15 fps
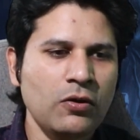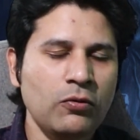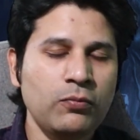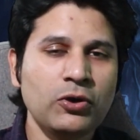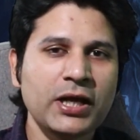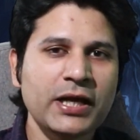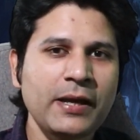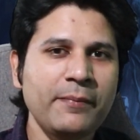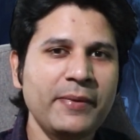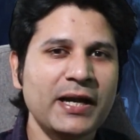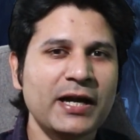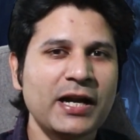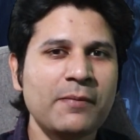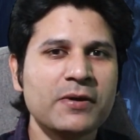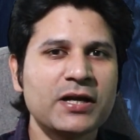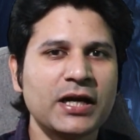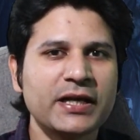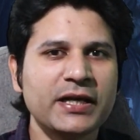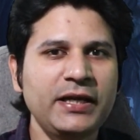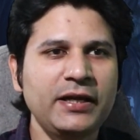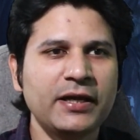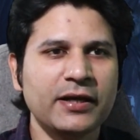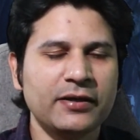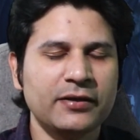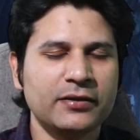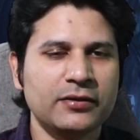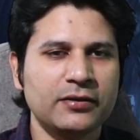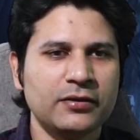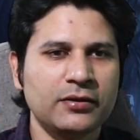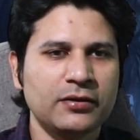और बोला कि मेरा नाम कक्की है
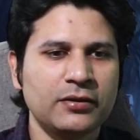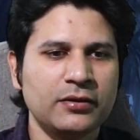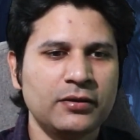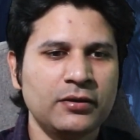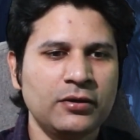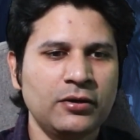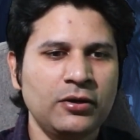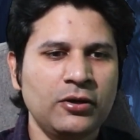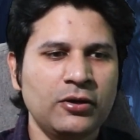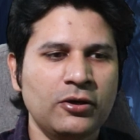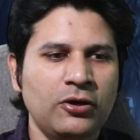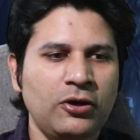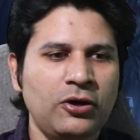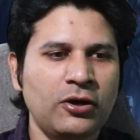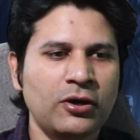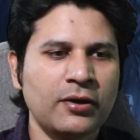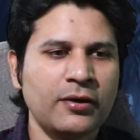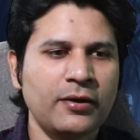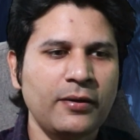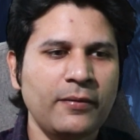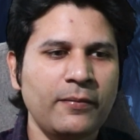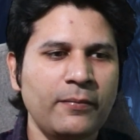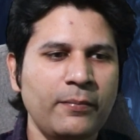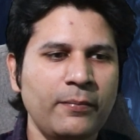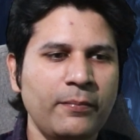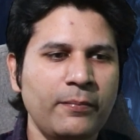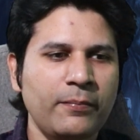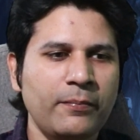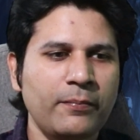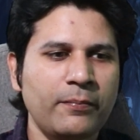और
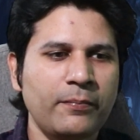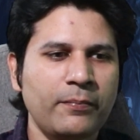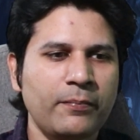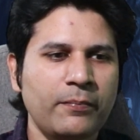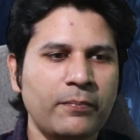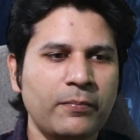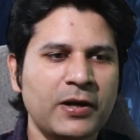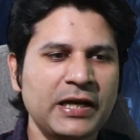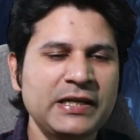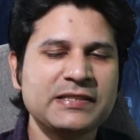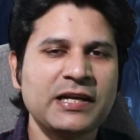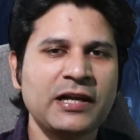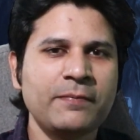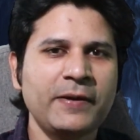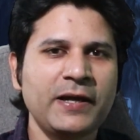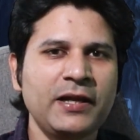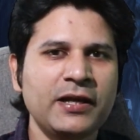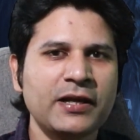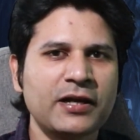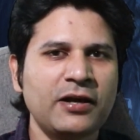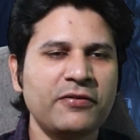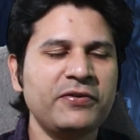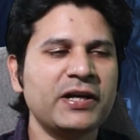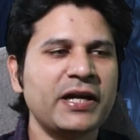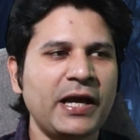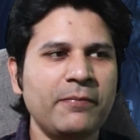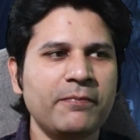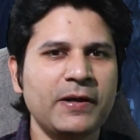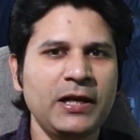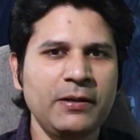कई साल पहले काफ़ी
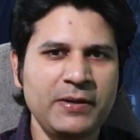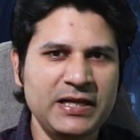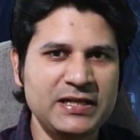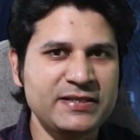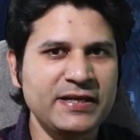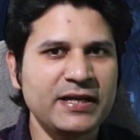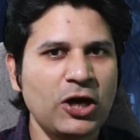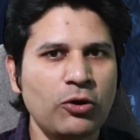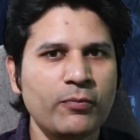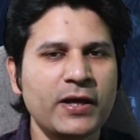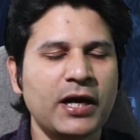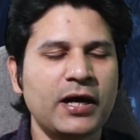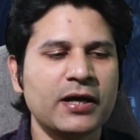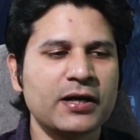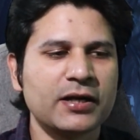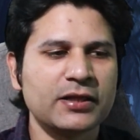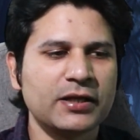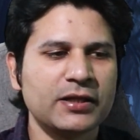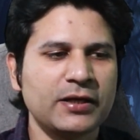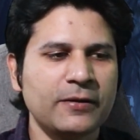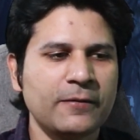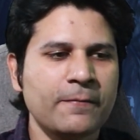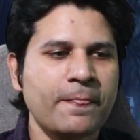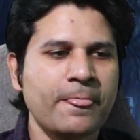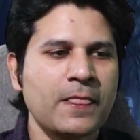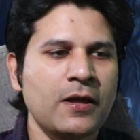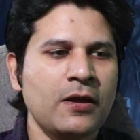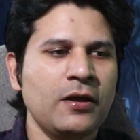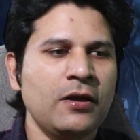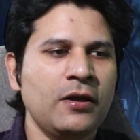टाइम पहले मैं इसी गांव में रहा करता था
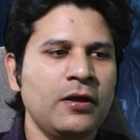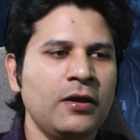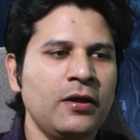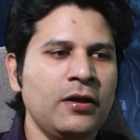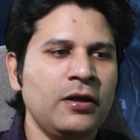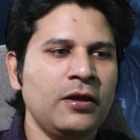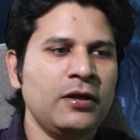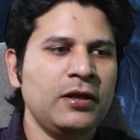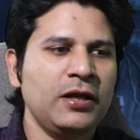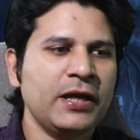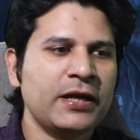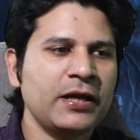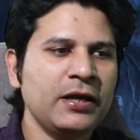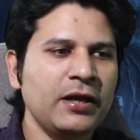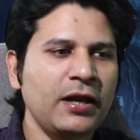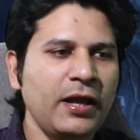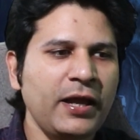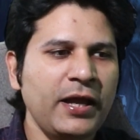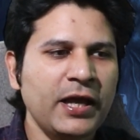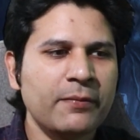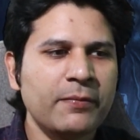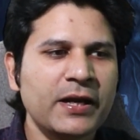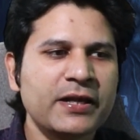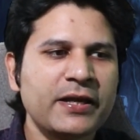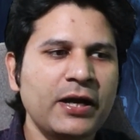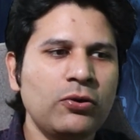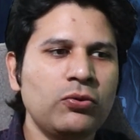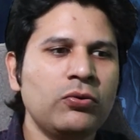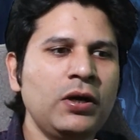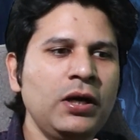लेकिन एक बार
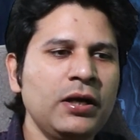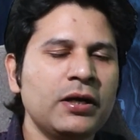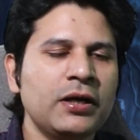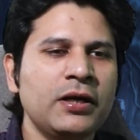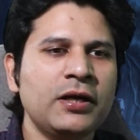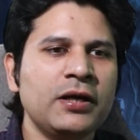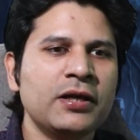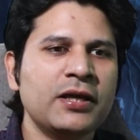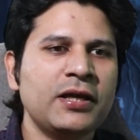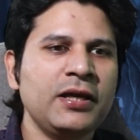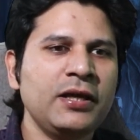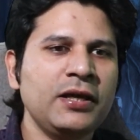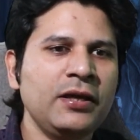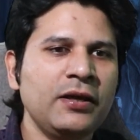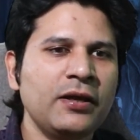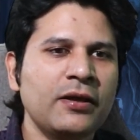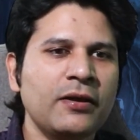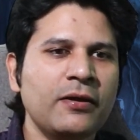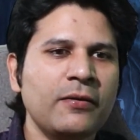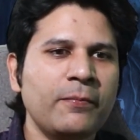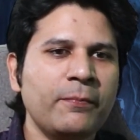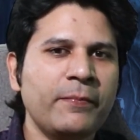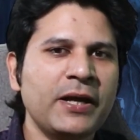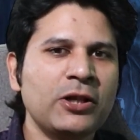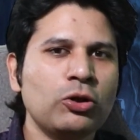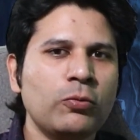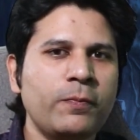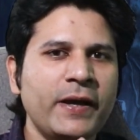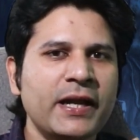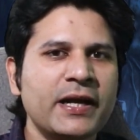क्या हुआ कि मैं
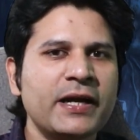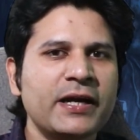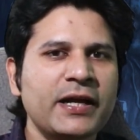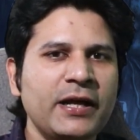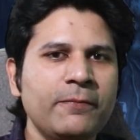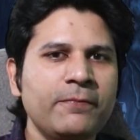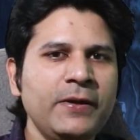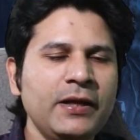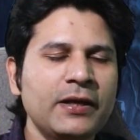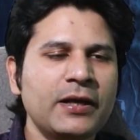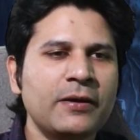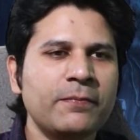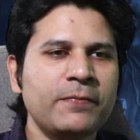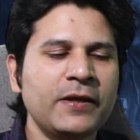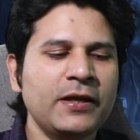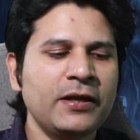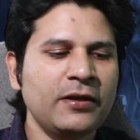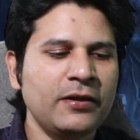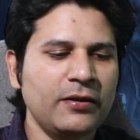दोपहर के टाइम पे अपने